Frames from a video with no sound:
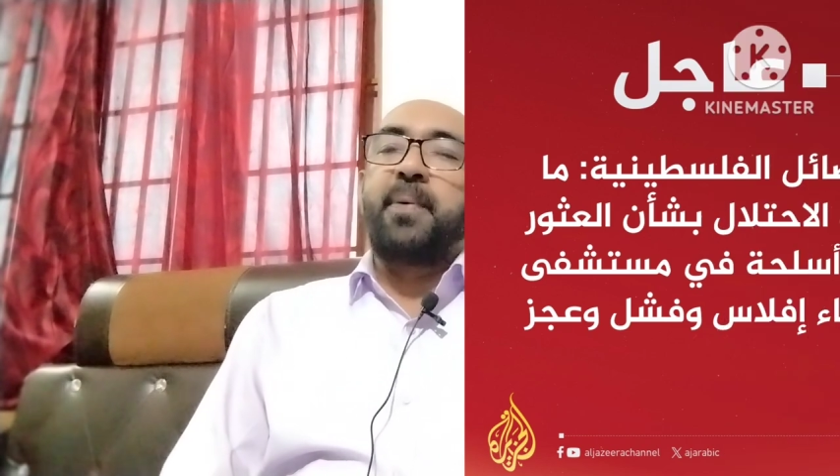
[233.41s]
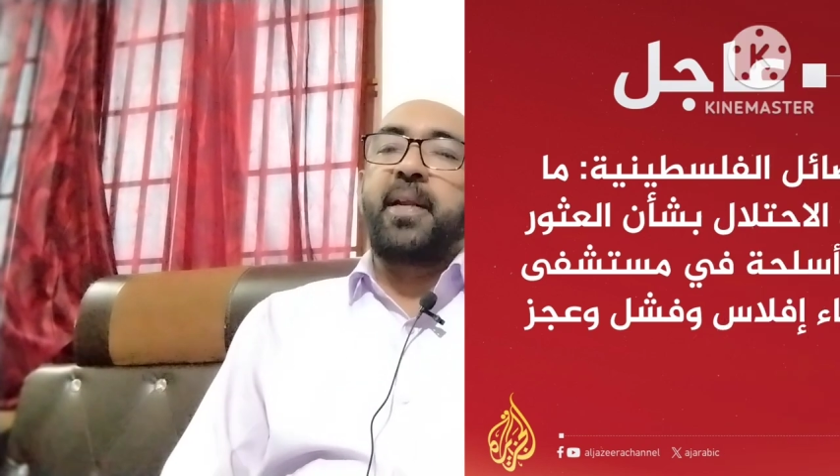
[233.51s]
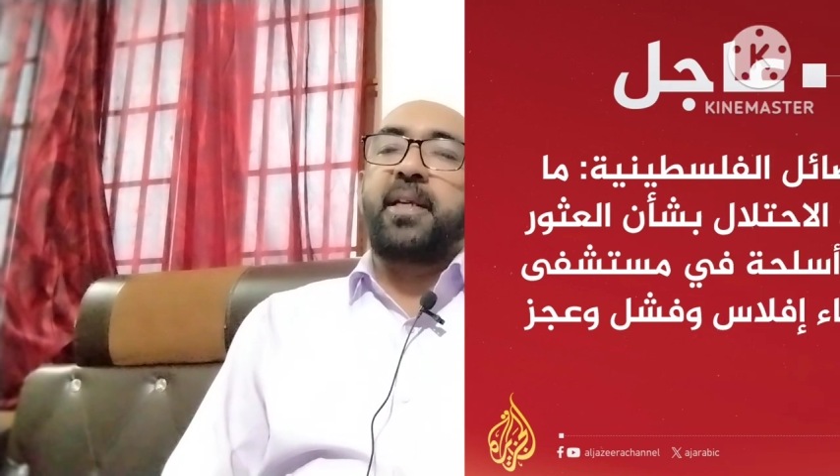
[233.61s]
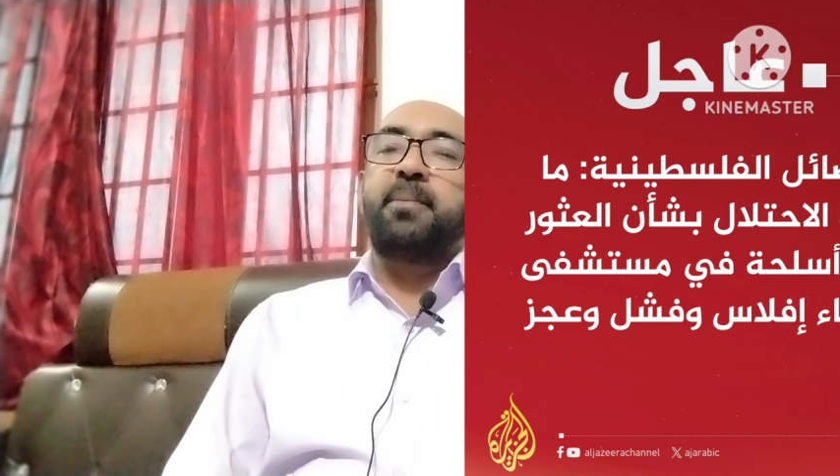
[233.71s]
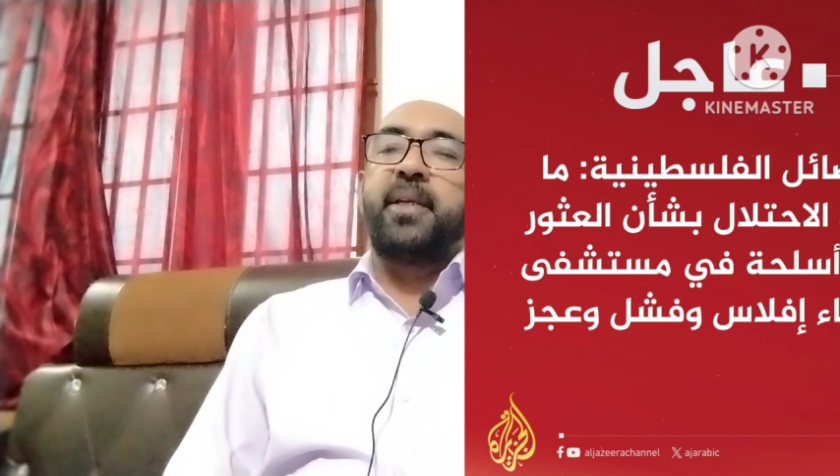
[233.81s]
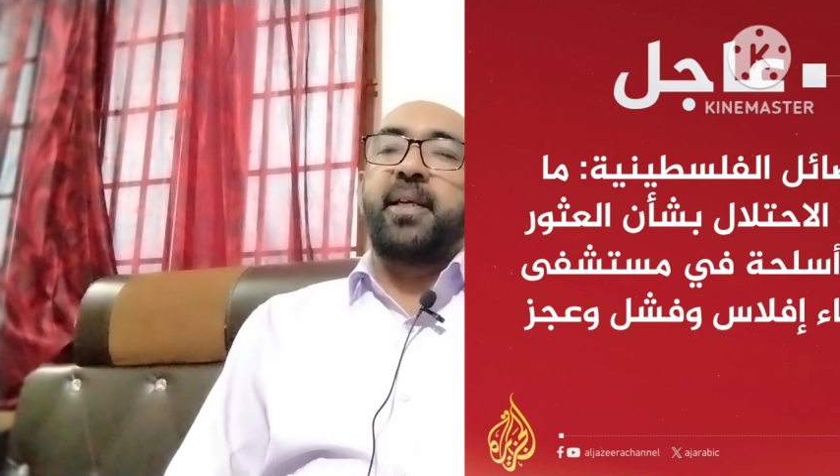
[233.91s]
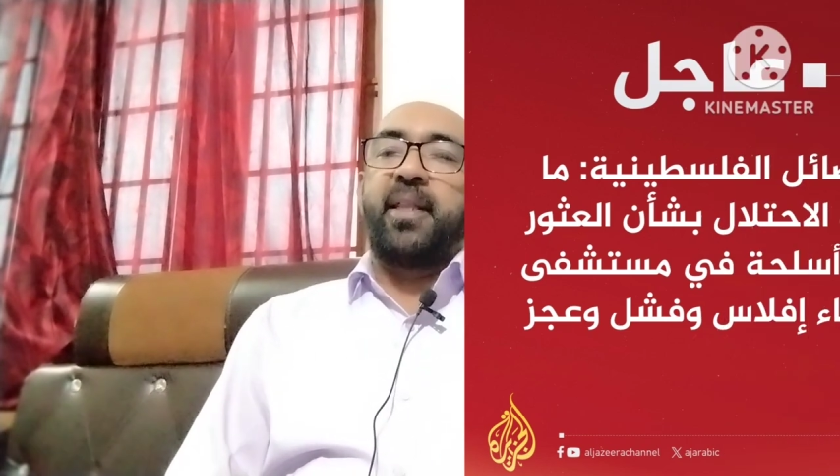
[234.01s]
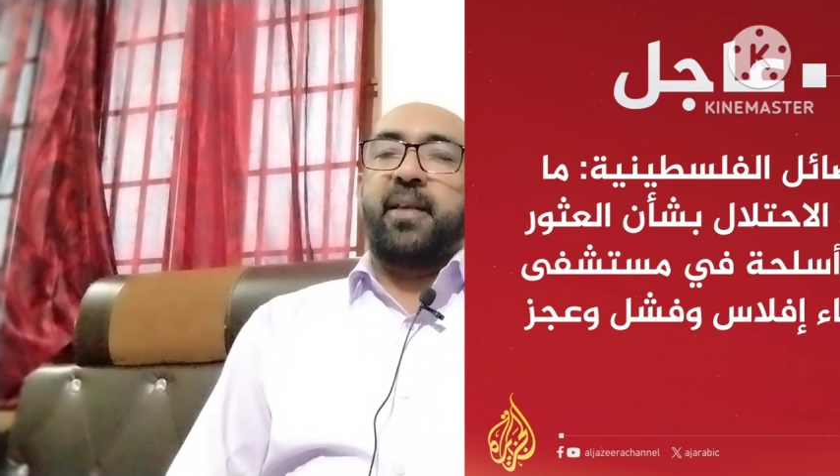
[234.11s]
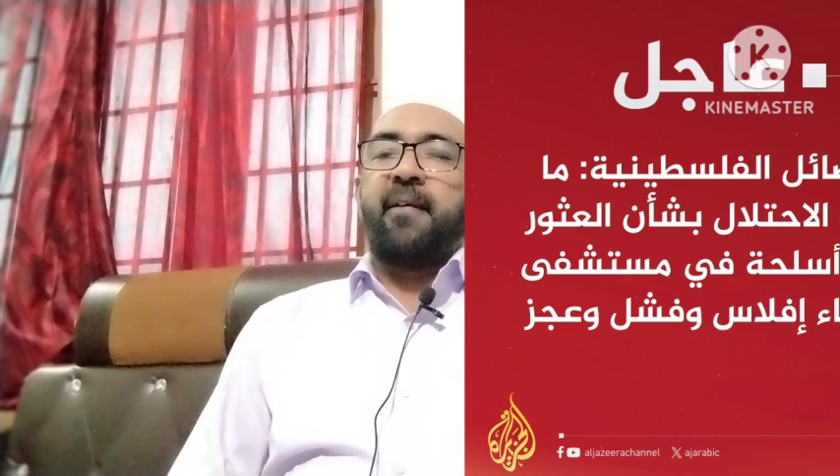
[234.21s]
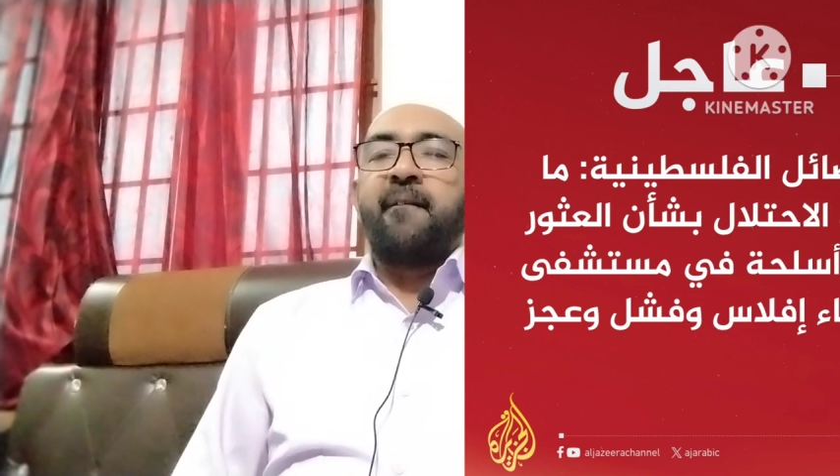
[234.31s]
பார்க்க
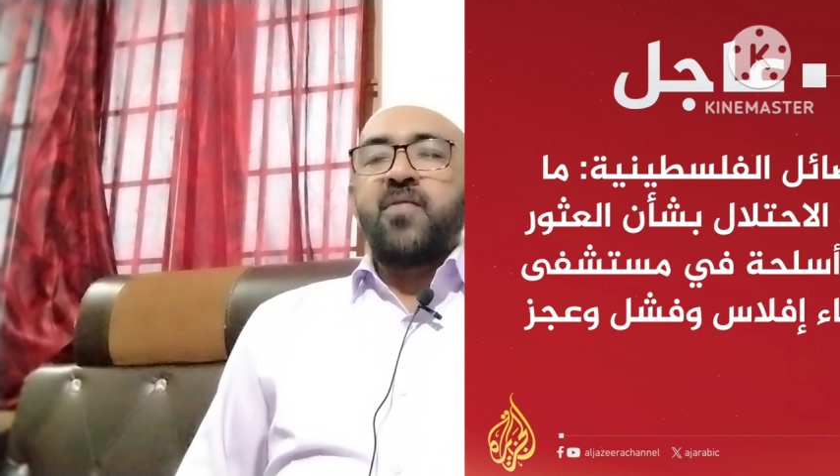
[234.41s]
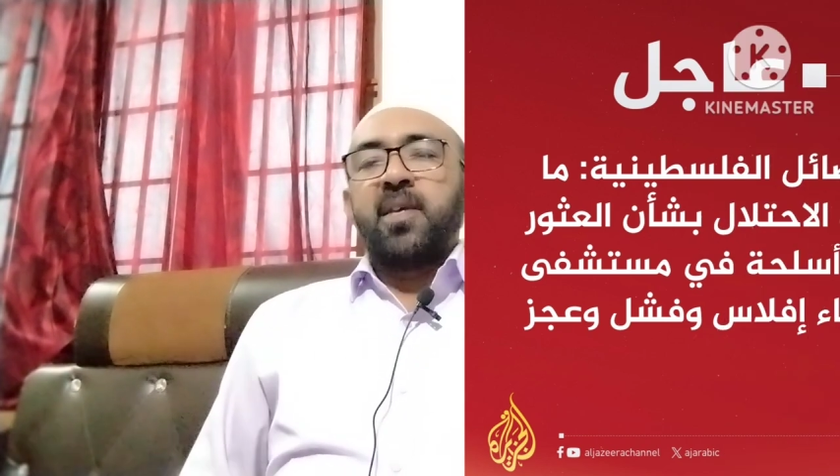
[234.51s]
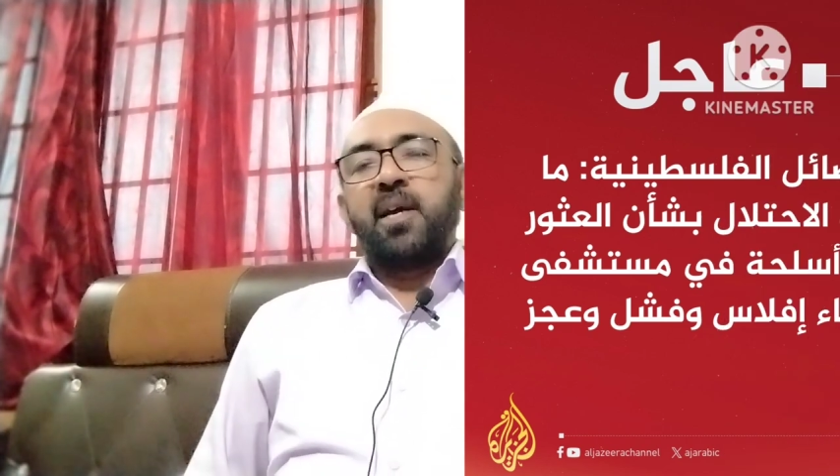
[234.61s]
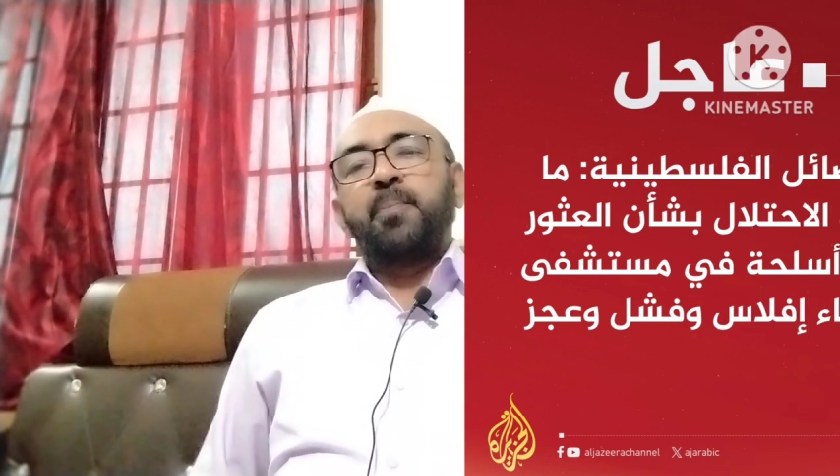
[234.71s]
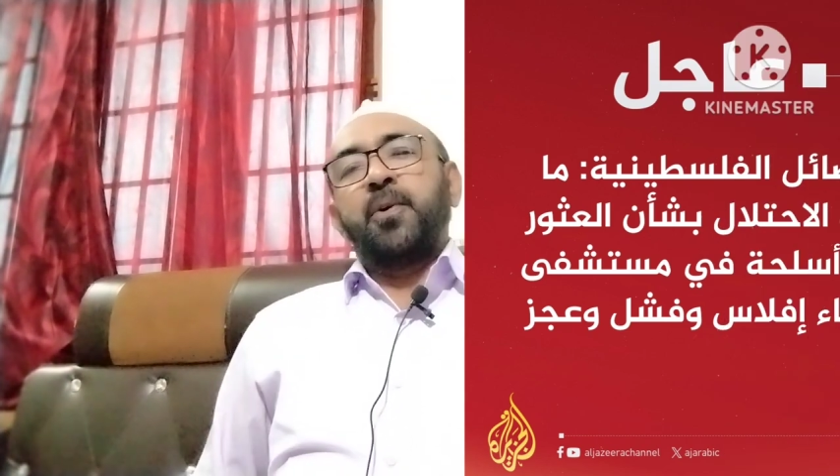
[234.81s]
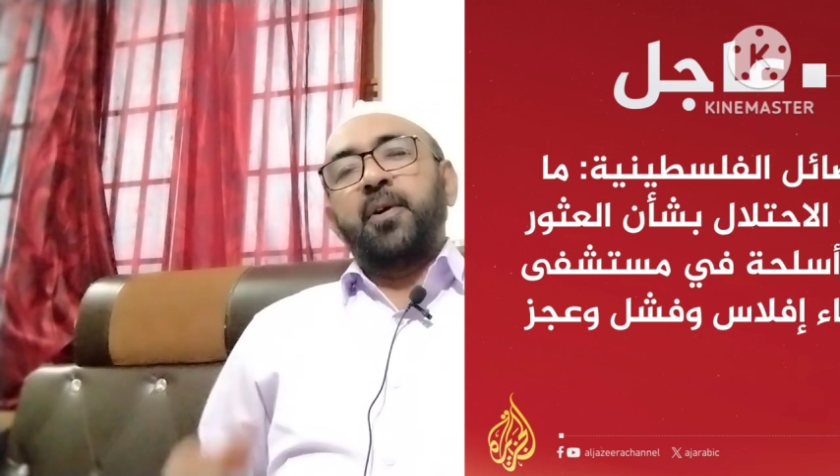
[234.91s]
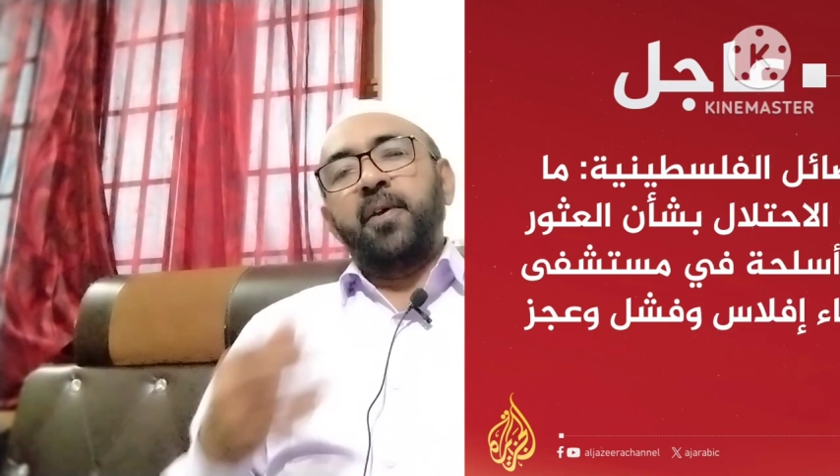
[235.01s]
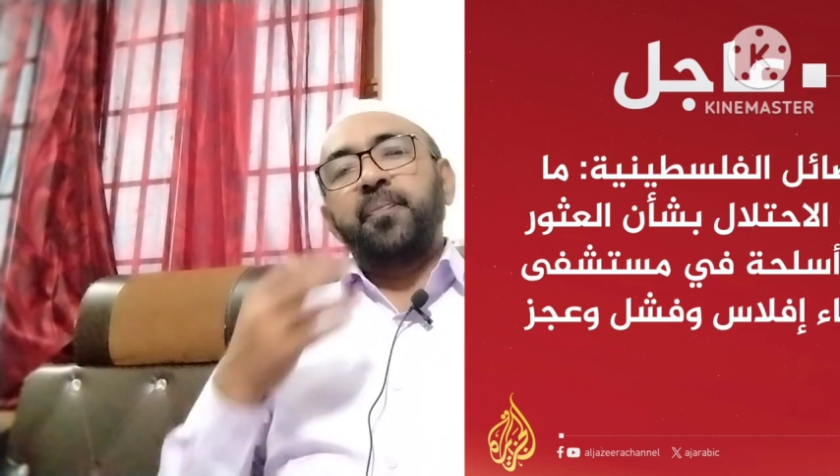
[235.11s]
முடிகிறது அப்போ